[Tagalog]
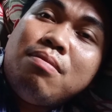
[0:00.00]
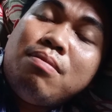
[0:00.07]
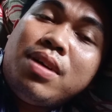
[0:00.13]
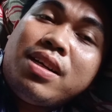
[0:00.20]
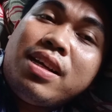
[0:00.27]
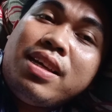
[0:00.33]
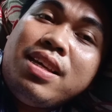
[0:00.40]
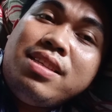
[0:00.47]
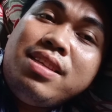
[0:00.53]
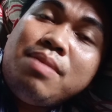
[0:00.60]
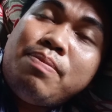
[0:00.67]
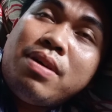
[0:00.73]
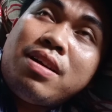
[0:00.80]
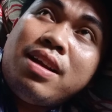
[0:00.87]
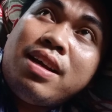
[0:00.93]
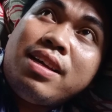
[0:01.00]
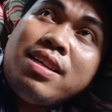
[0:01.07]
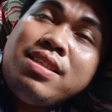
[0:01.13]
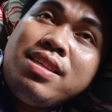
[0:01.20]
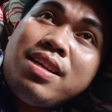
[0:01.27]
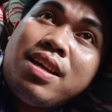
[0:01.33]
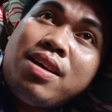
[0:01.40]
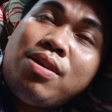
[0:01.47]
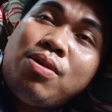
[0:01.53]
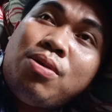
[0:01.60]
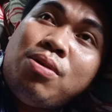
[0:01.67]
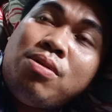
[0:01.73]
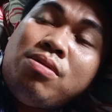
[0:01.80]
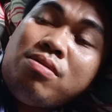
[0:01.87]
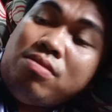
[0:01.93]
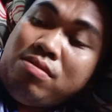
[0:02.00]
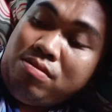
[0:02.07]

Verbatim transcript: makagising. Pag nagising ako,